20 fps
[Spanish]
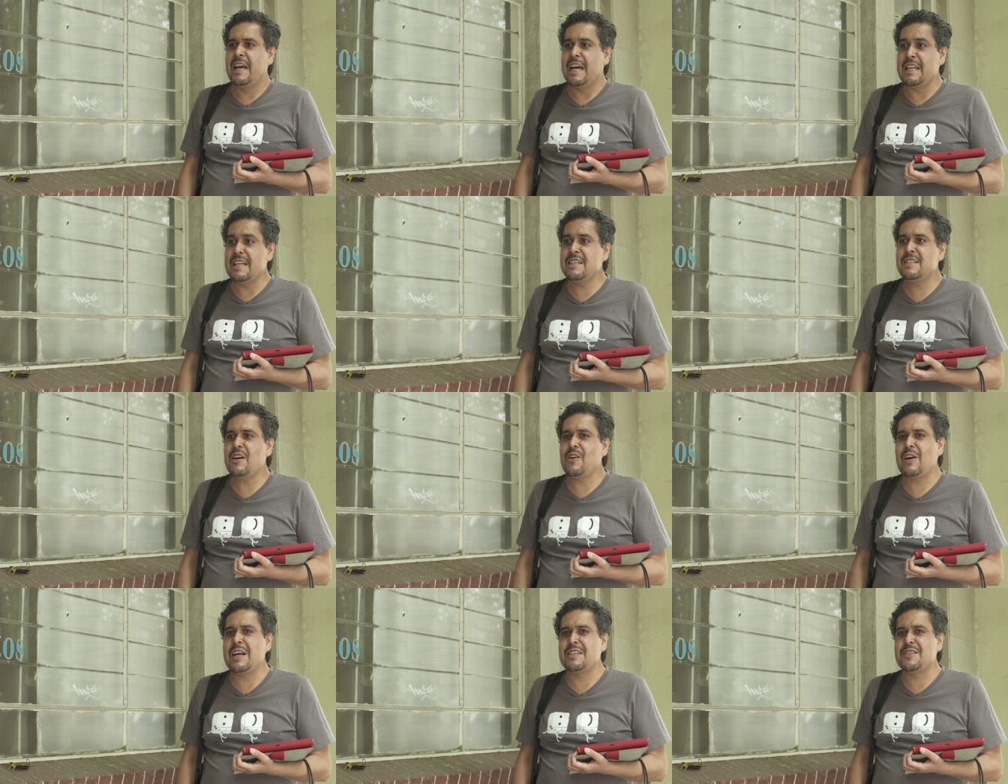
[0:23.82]
En
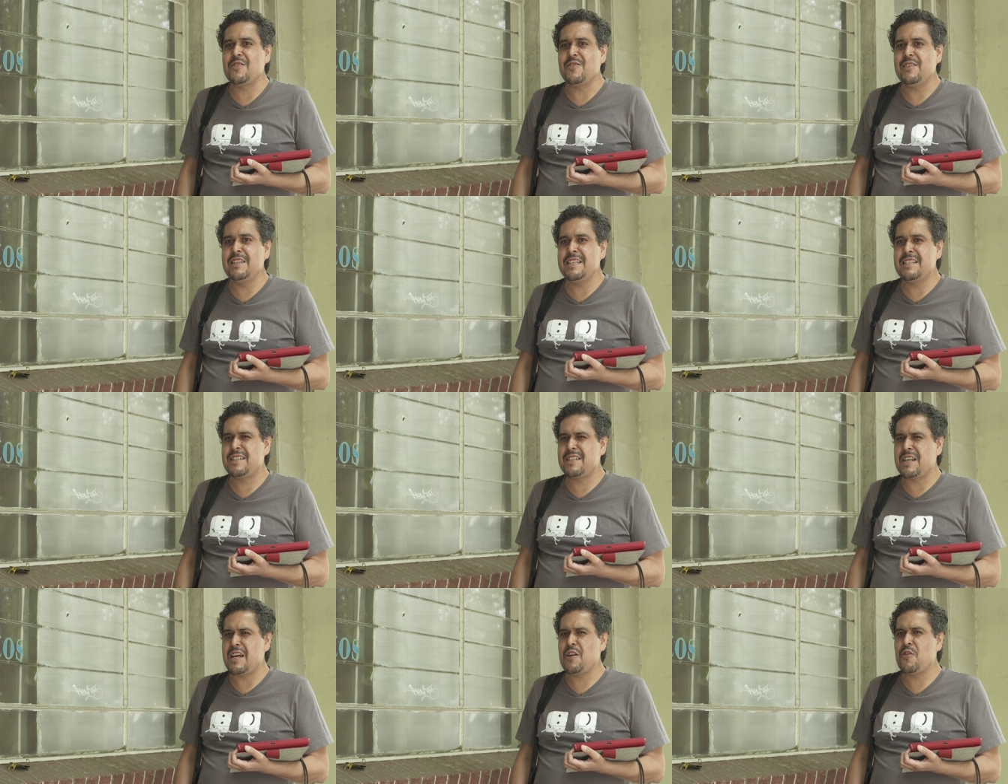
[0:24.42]
esta ocasión
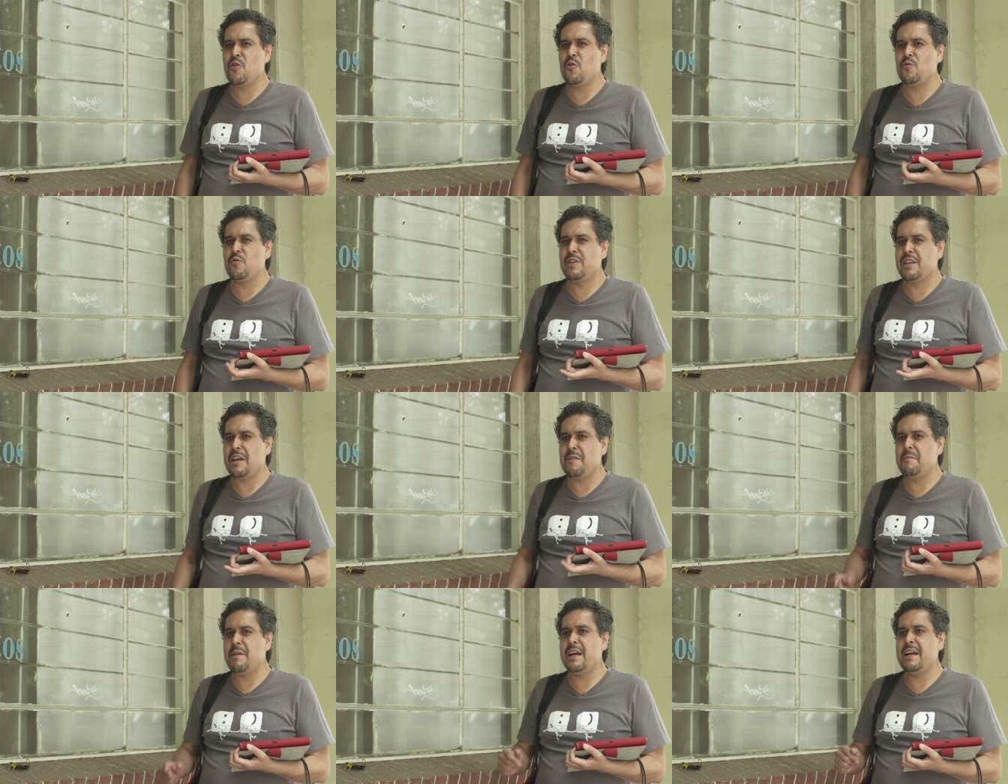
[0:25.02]
les traigo un
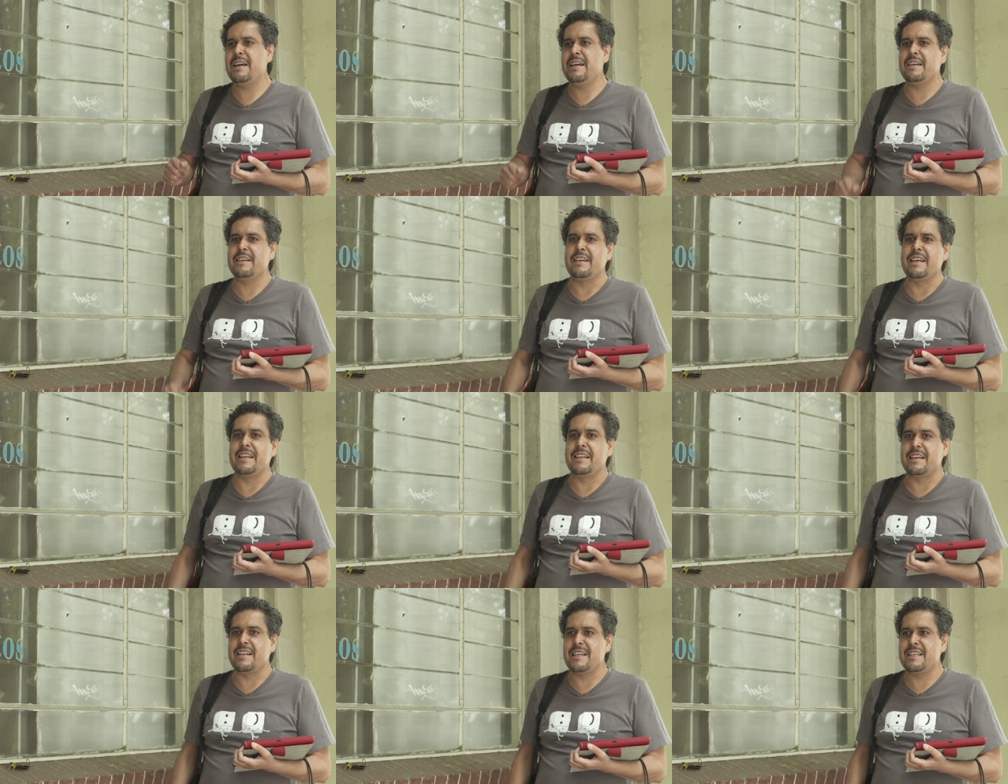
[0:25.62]
tema
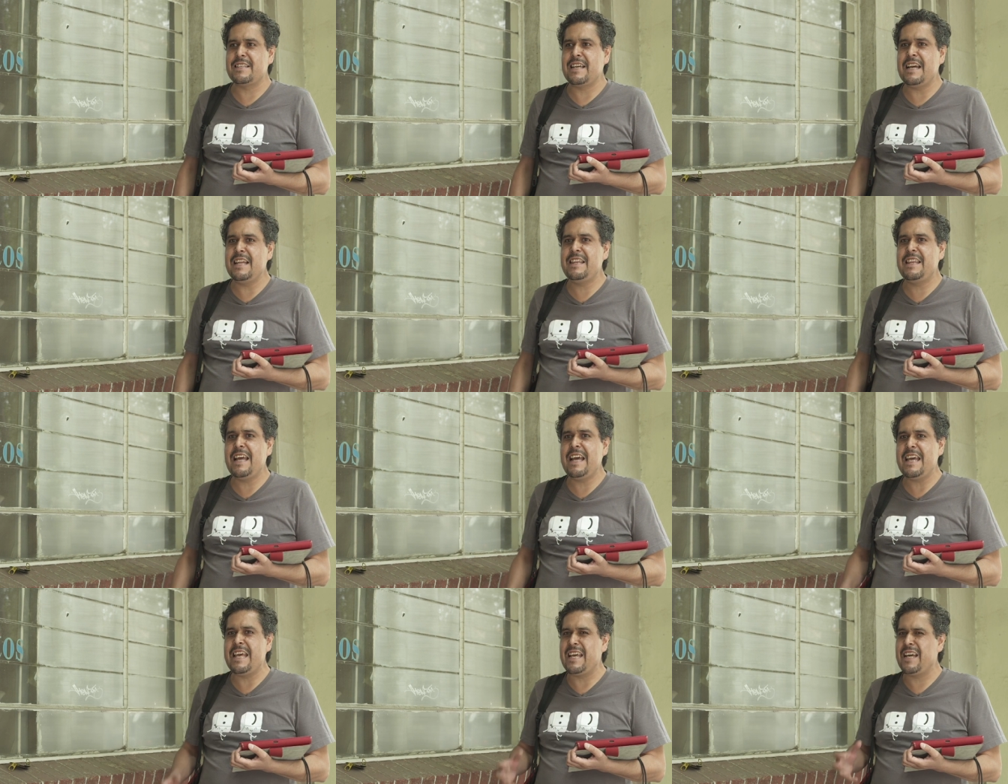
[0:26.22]

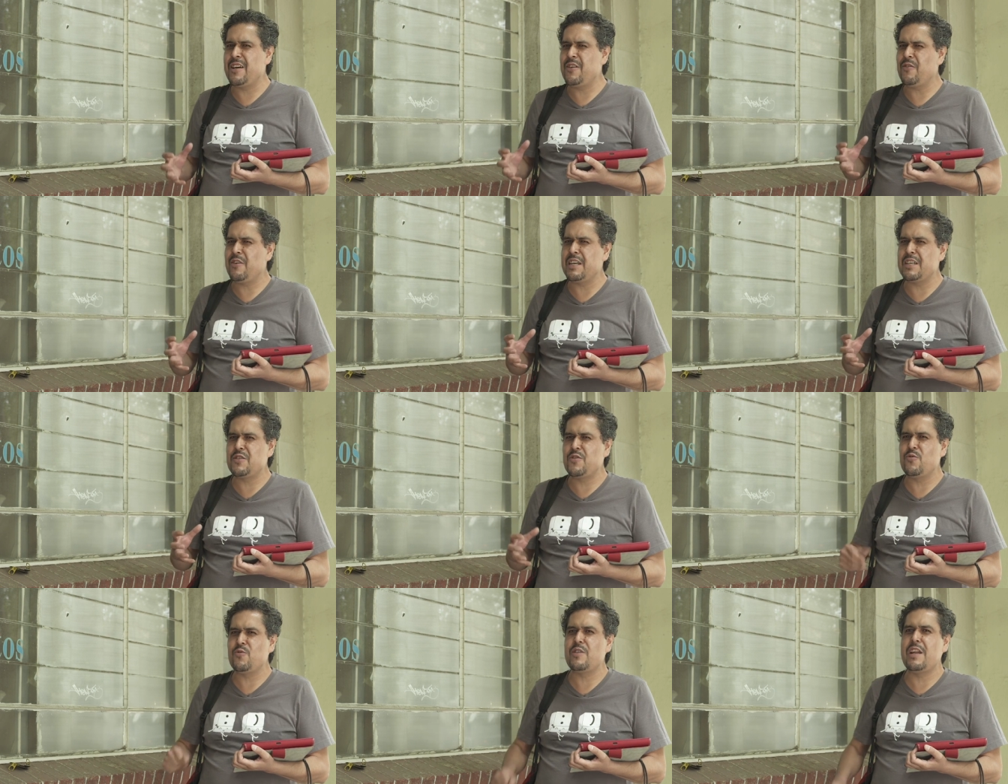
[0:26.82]
interesante y creo que
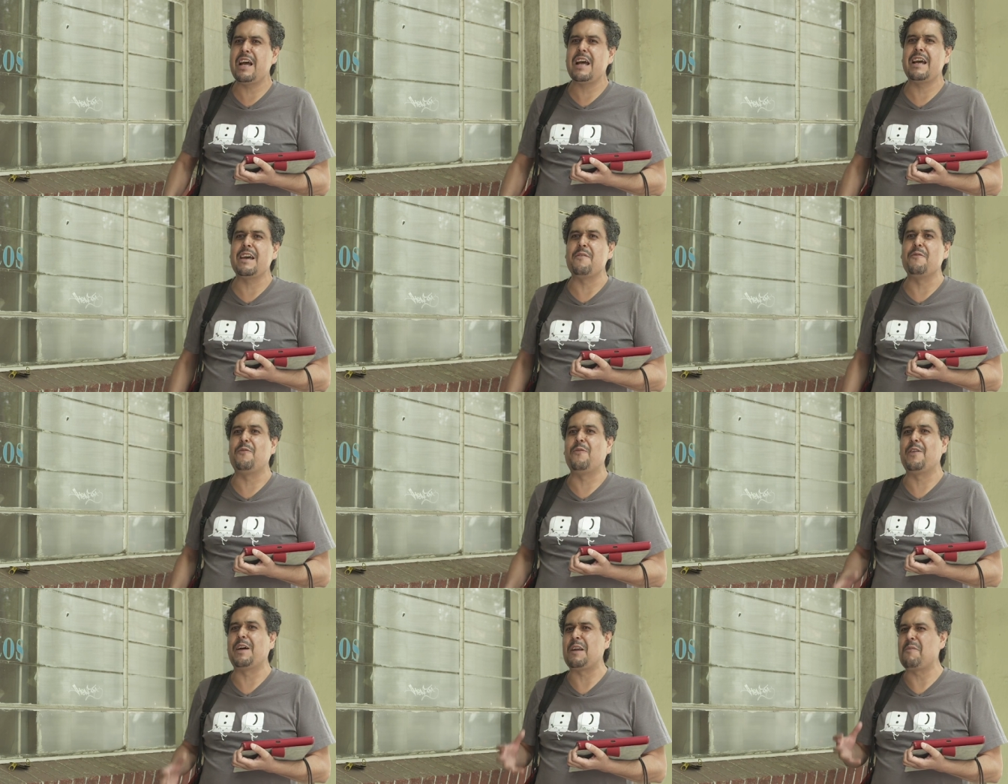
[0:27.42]
es una
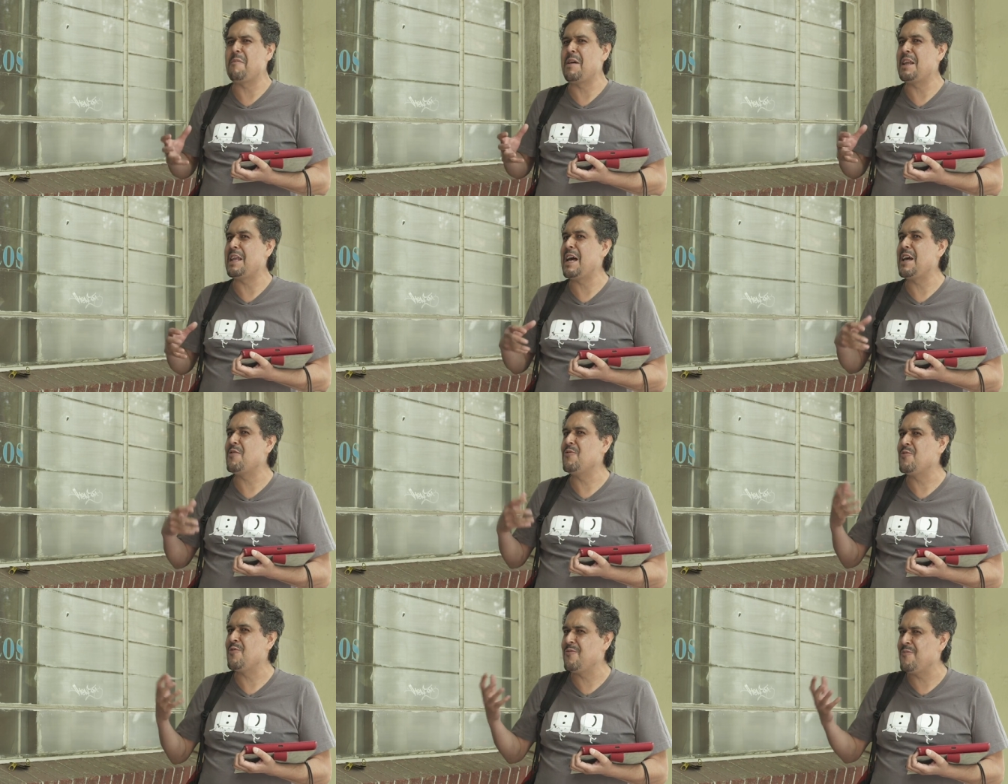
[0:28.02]

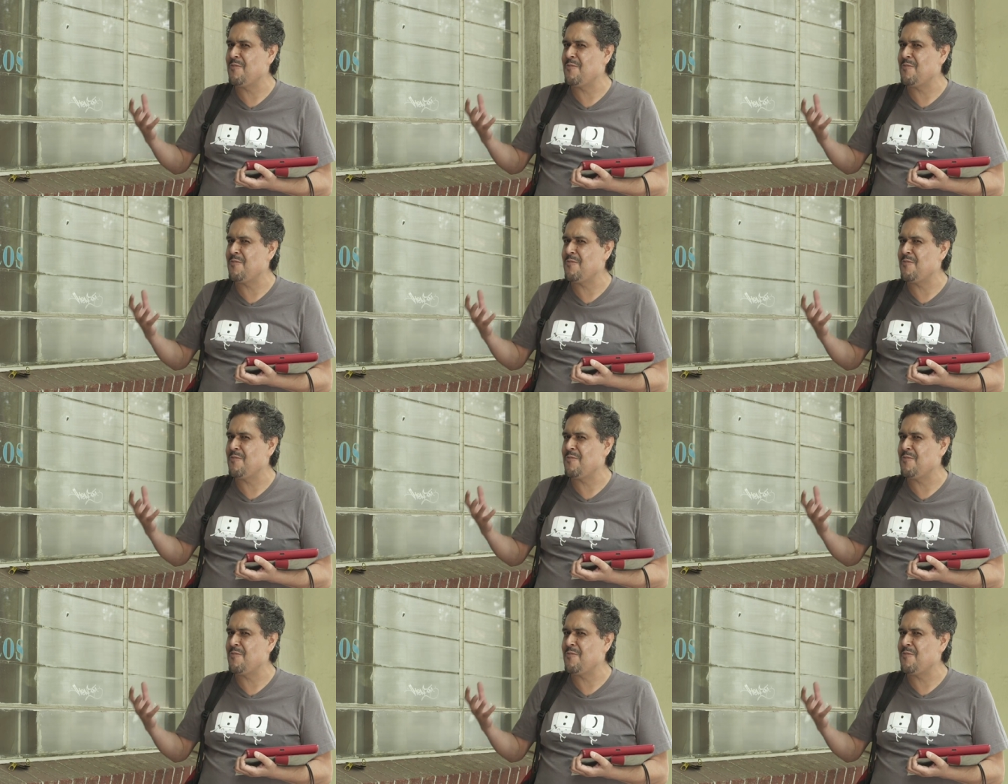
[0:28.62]
enfermedad,